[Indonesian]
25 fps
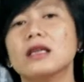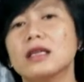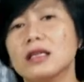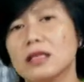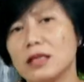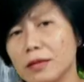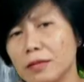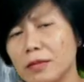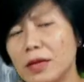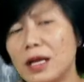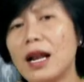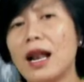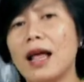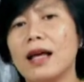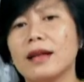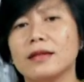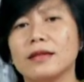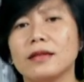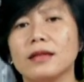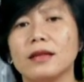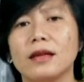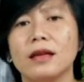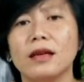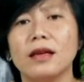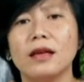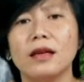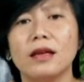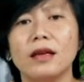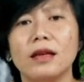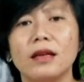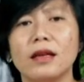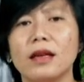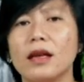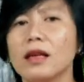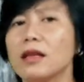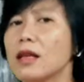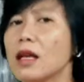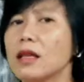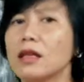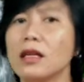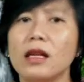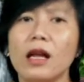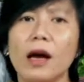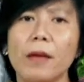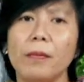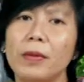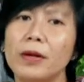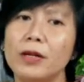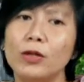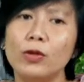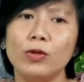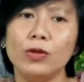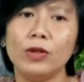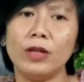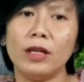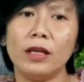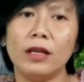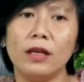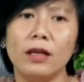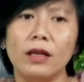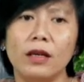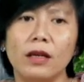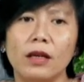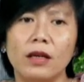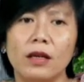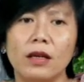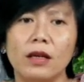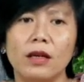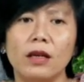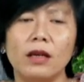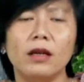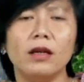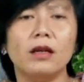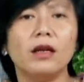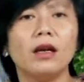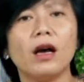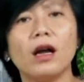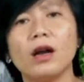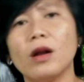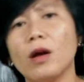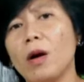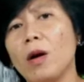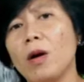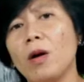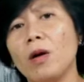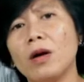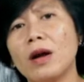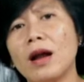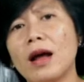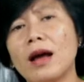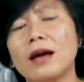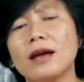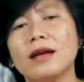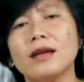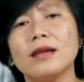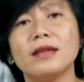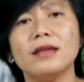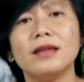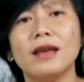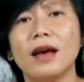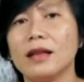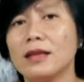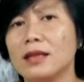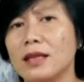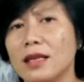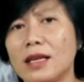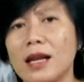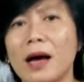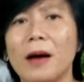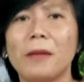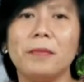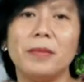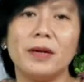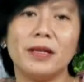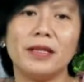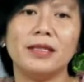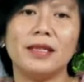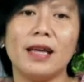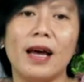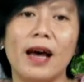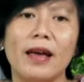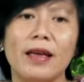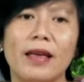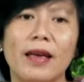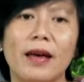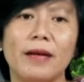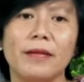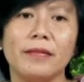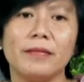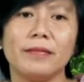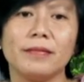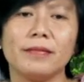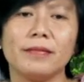Sembilan, kita tidak peduli dengan orang yang tidak percaya.